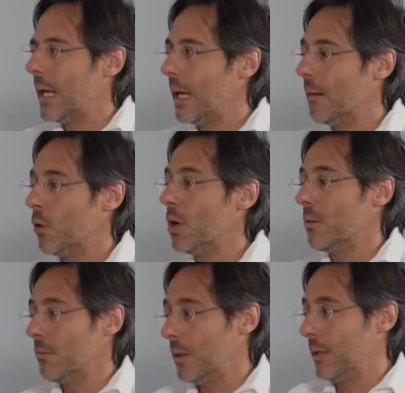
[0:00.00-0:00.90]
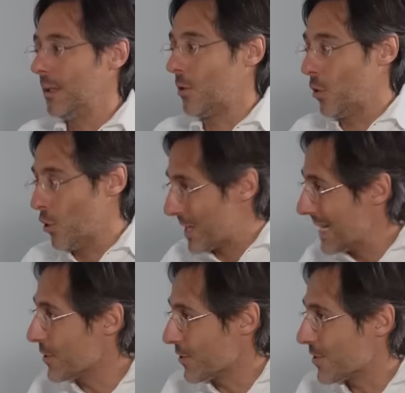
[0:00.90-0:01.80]
suficiente tiempo con esa persona se
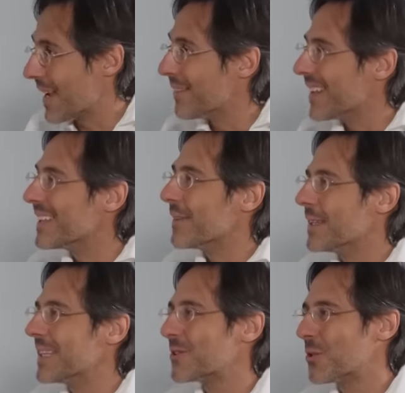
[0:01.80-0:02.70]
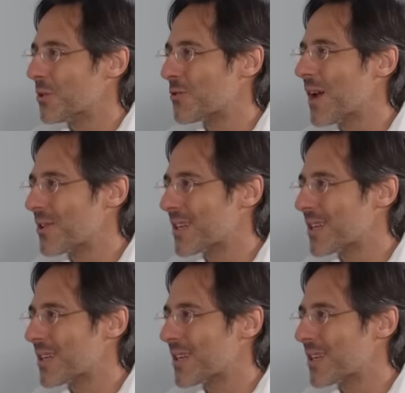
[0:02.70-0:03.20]
da cuenta de que ese tío es un tío a